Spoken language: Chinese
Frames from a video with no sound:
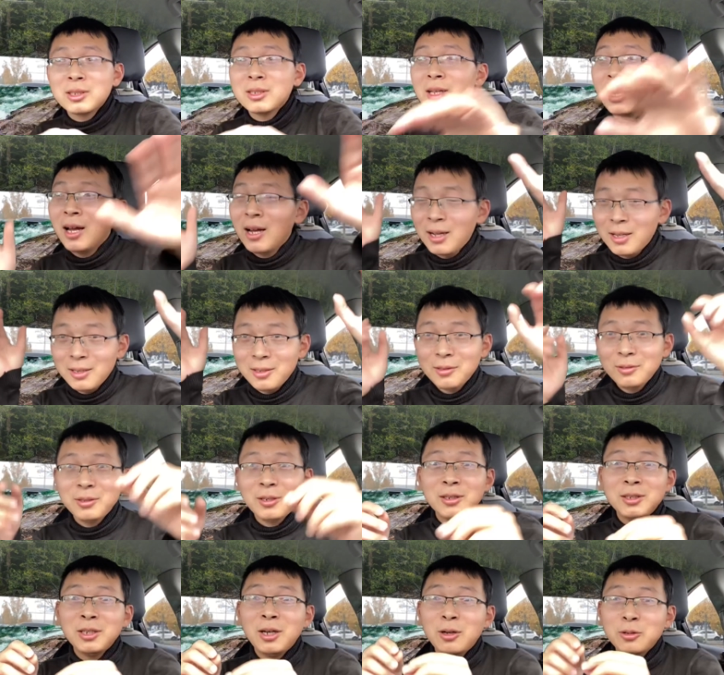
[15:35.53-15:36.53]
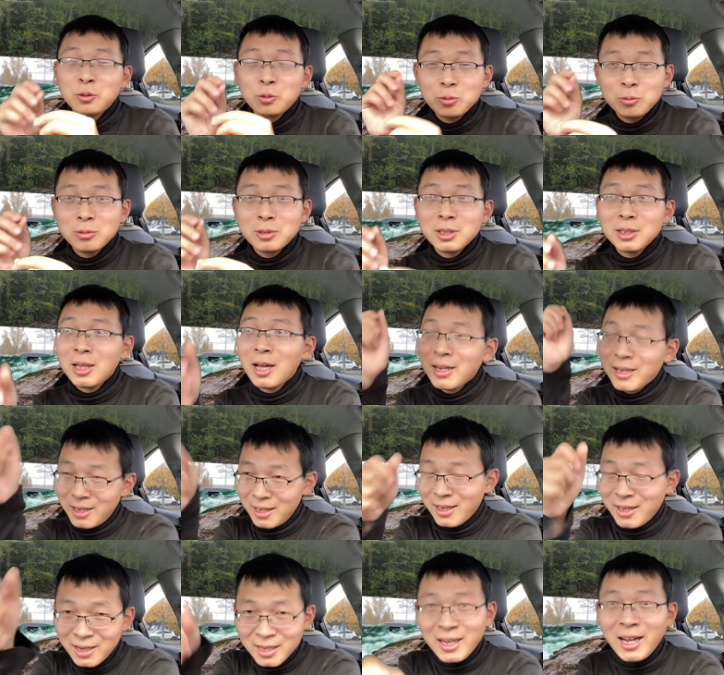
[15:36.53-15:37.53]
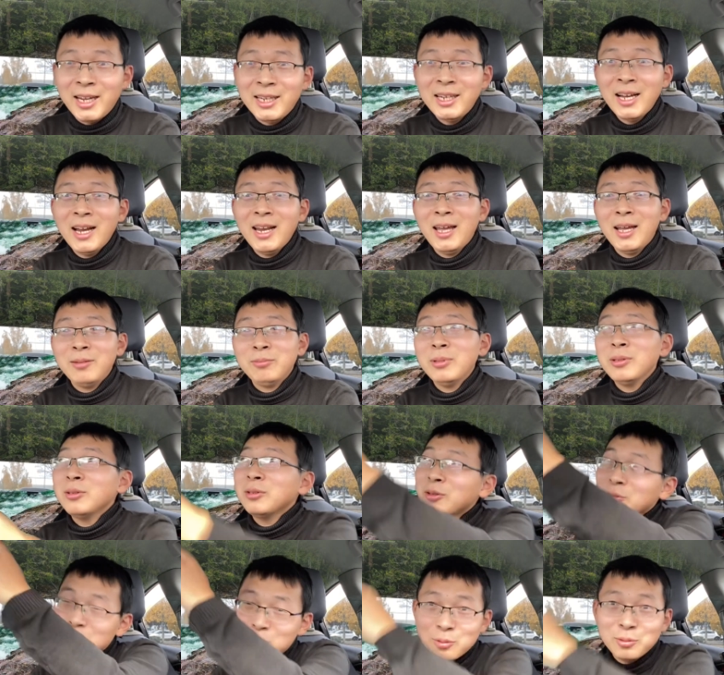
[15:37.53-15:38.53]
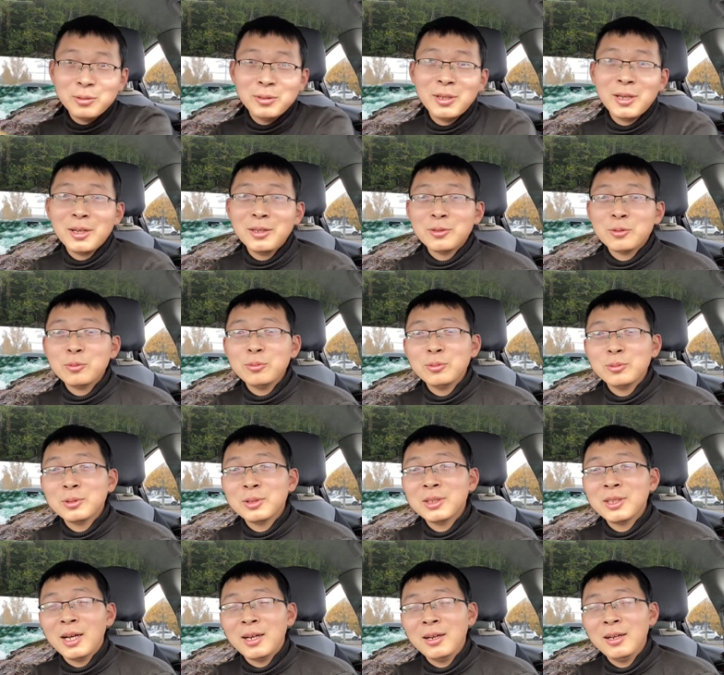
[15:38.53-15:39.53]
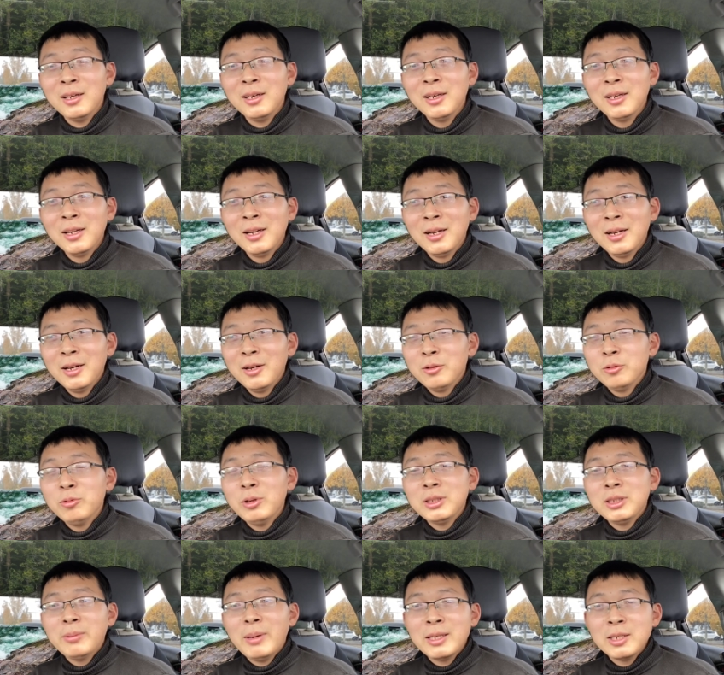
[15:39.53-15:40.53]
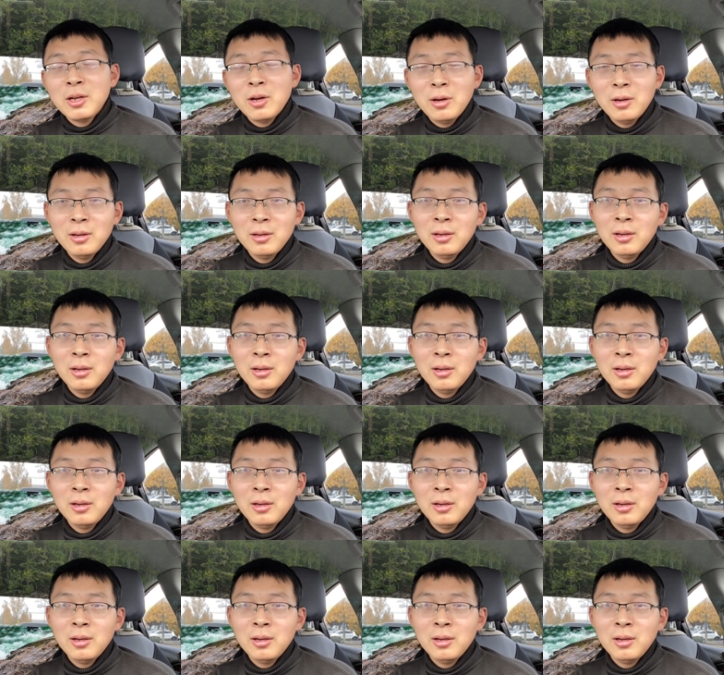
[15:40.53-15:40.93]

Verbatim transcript: 啊那个叫树枝啊给给砍下来嘛，那个树长得乱七八糟。